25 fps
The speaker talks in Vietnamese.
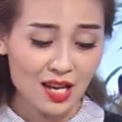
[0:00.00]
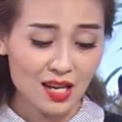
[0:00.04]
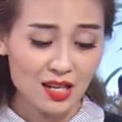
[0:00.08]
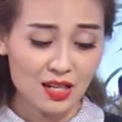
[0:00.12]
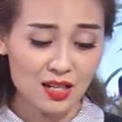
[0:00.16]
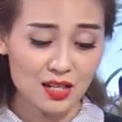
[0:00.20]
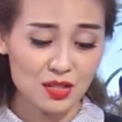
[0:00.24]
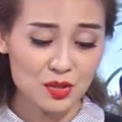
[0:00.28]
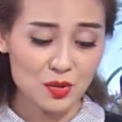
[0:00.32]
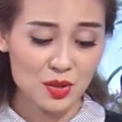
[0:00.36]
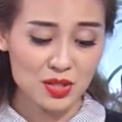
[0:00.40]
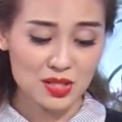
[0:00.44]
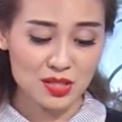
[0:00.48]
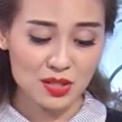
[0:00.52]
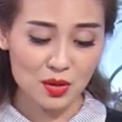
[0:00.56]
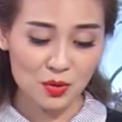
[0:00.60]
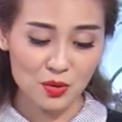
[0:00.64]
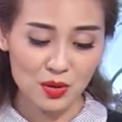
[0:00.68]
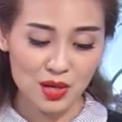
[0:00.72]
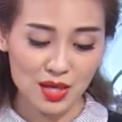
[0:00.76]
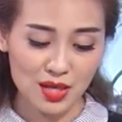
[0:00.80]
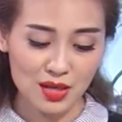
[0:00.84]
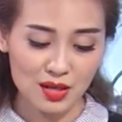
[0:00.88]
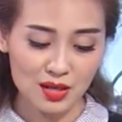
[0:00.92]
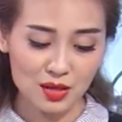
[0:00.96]
Lợi nhuận sau
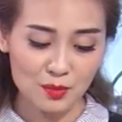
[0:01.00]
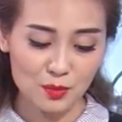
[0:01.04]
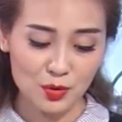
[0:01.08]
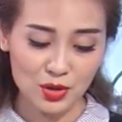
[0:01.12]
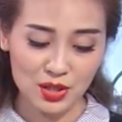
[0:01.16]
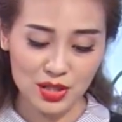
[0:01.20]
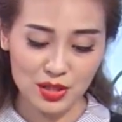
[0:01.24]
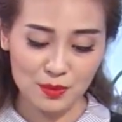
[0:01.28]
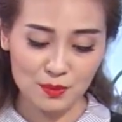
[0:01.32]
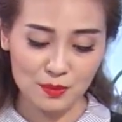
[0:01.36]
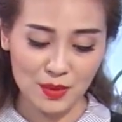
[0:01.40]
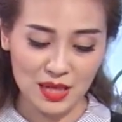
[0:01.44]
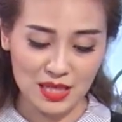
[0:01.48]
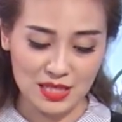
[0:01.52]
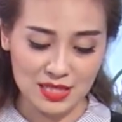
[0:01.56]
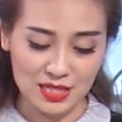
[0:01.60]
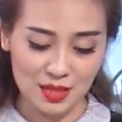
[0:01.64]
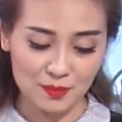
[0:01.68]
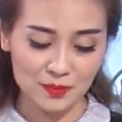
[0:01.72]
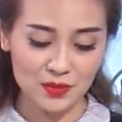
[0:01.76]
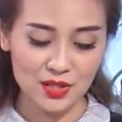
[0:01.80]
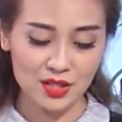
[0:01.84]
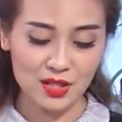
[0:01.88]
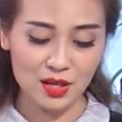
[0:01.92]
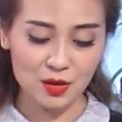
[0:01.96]
thuế hơn
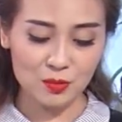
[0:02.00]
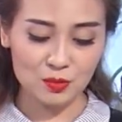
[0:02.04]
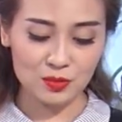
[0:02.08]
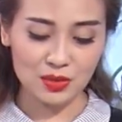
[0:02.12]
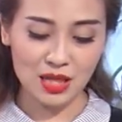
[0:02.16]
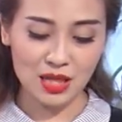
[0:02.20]
1.700 tỷ đồng